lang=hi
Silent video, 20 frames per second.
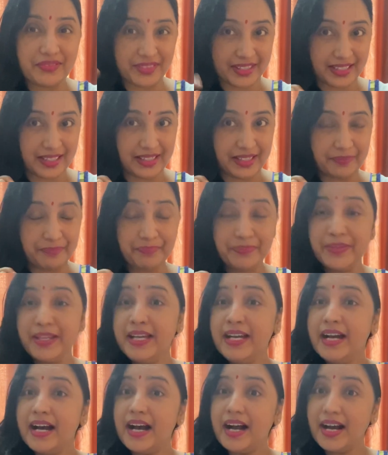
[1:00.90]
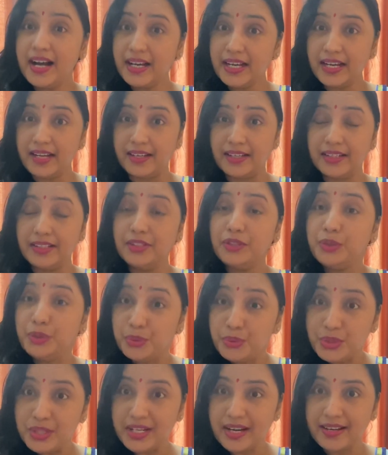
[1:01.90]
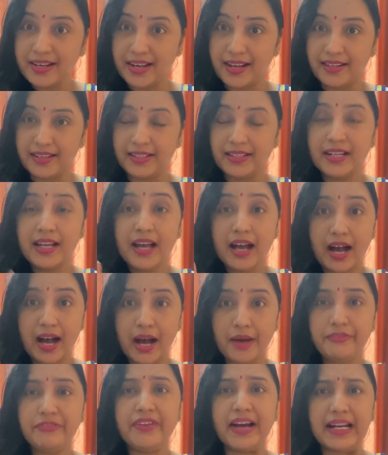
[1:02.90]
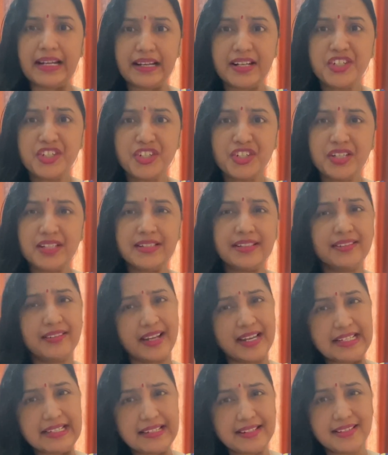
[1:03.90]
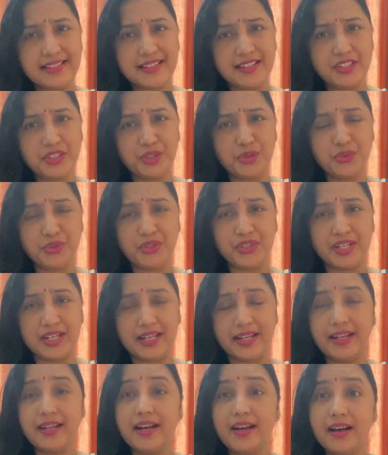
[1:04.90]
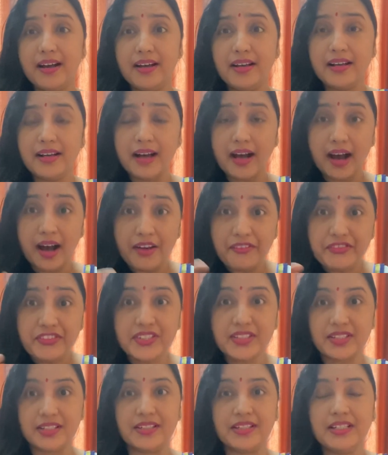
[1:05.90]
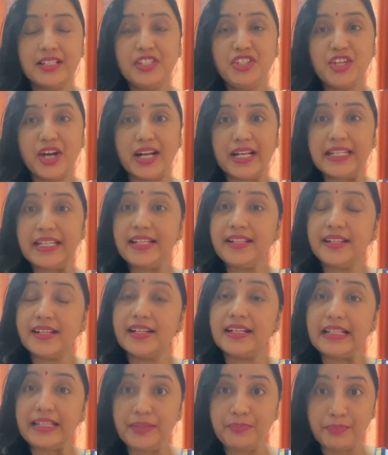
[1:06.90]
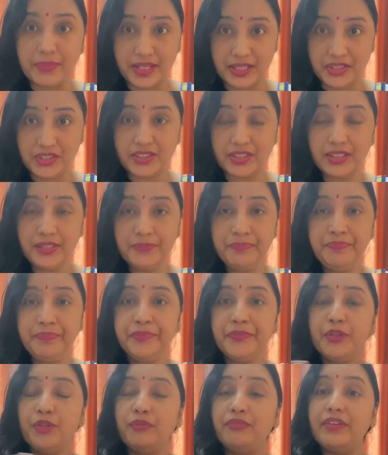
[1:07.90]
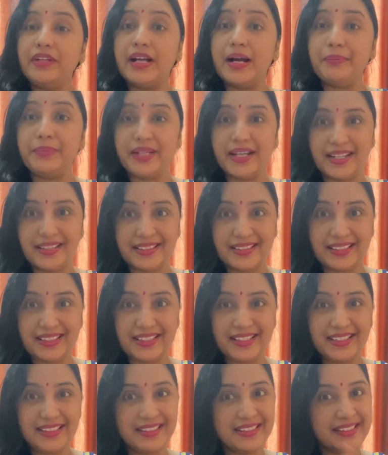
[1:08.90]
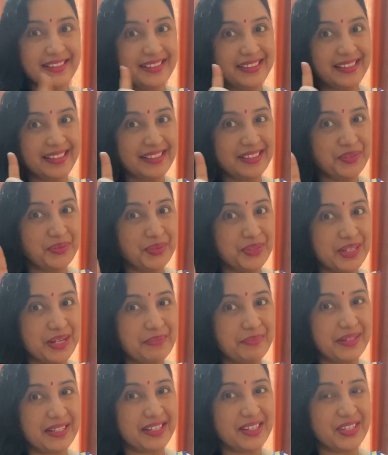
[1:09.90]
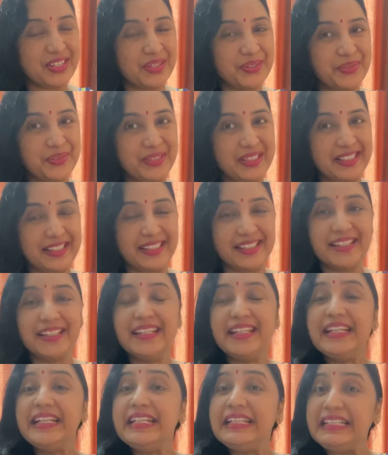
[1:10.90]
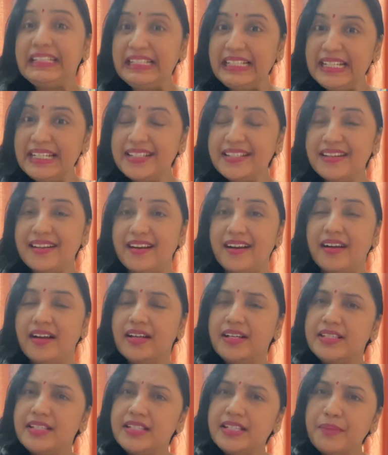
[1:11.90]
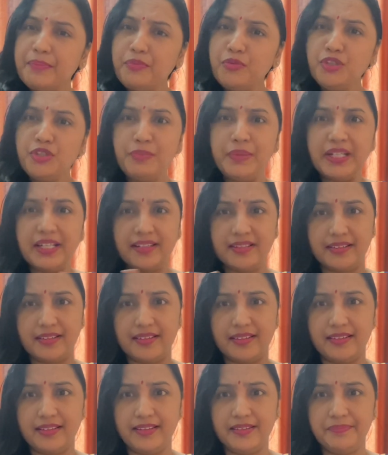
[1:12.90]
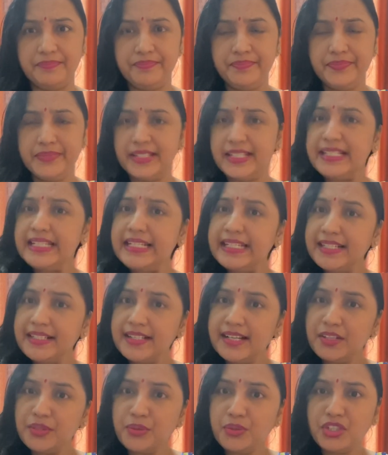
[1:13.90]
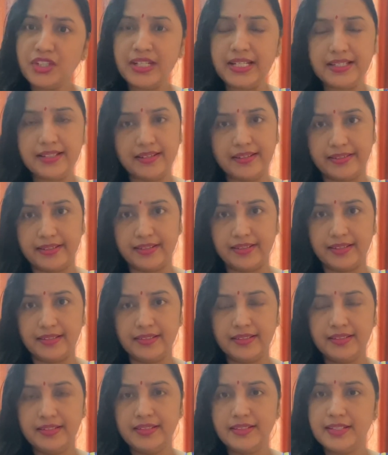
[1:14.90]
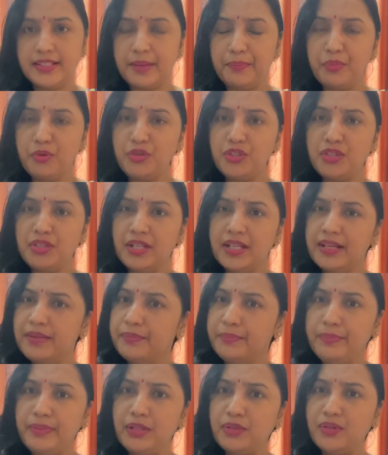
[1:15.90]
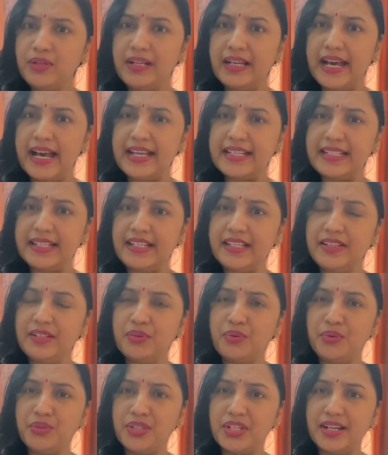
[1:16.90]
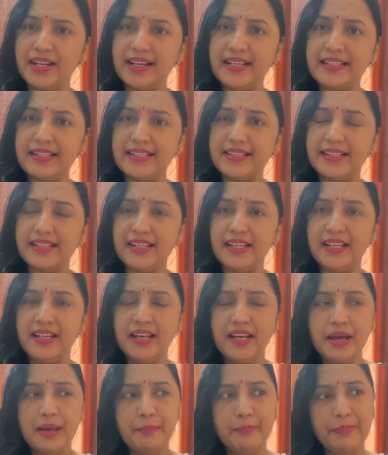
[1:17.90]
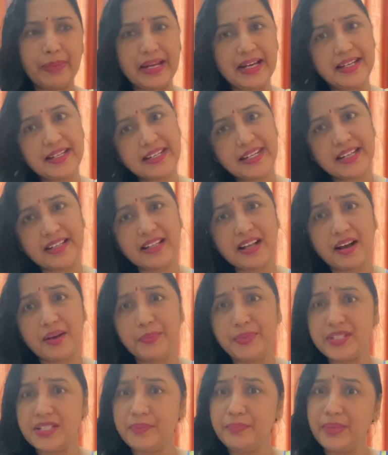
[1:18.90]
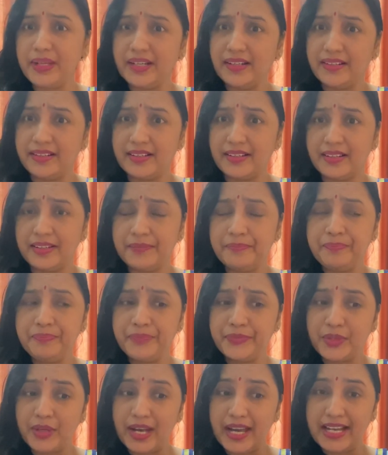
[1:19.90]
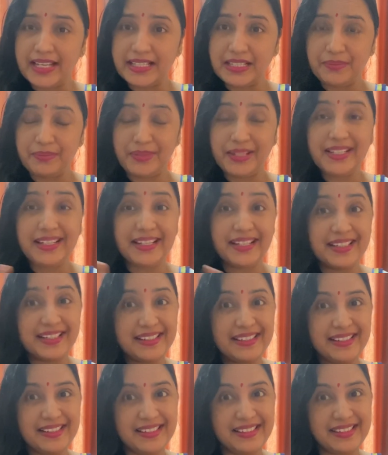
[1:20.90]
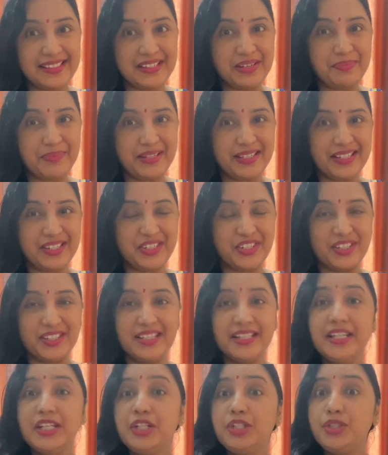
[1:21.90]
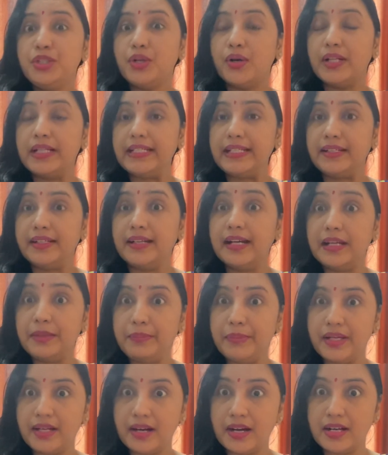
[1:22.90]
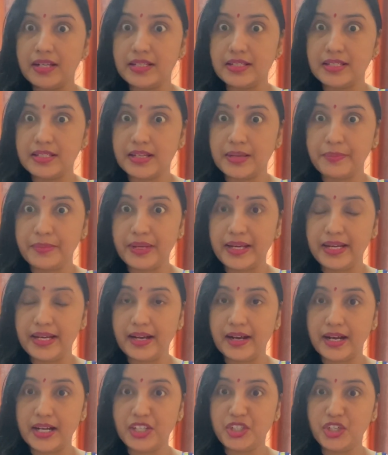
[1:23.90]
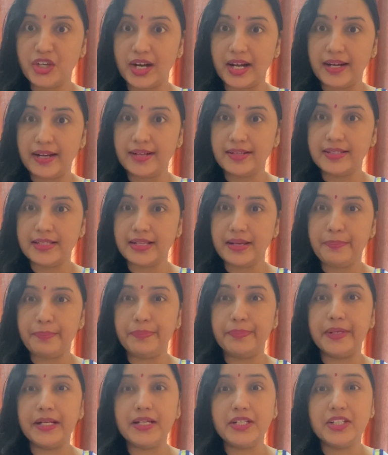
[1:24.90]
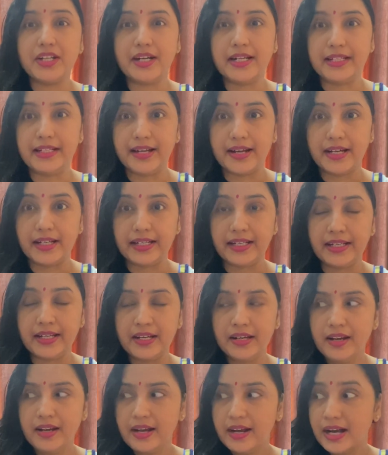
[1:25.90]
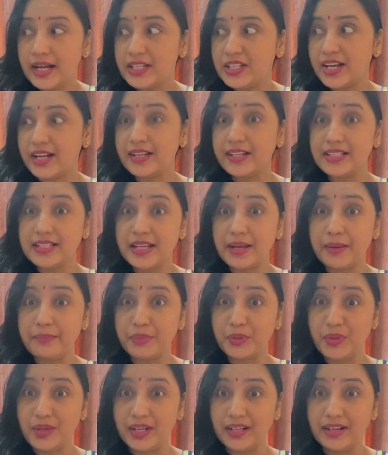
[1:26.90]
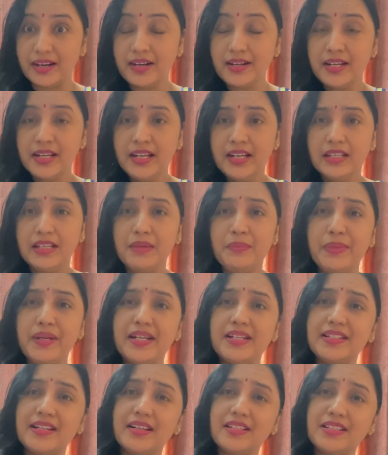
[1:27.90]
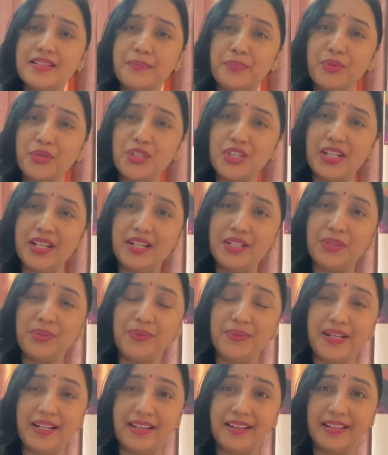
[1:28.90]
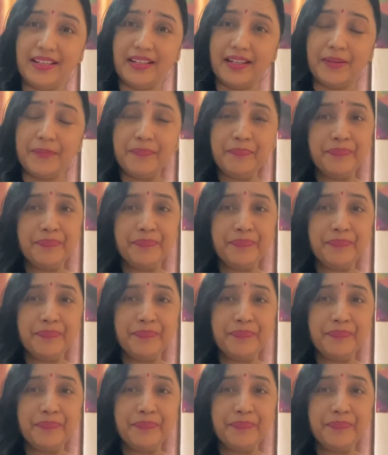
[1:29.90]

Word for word: वन है अगर दूसरा कार्य आप फाइनेंशियल क्राइसिस से जूझ रहे हैं आफ्टर चांटिंग द क्लीम मंत्र तो फिर आप याद रखिए ये दूसरा परीक्षा हो रही है तीसरा सब कुछ बिगड़ रहा है किसी के साथ कुछ नहीं चल रहा है सब कुछ बिल्कुल ऐसे ही हो जा रहा है जैसे कि पहले ठीक था अभी सब बिगड़ रहा है तो ऐसे में ये थी तीसरी परीक्षा चौथी घर में असमय अचानक से परेशानी आ गई अचानक से आपको लगा कि मेरे साथ सब कुछ गलत होने लग गया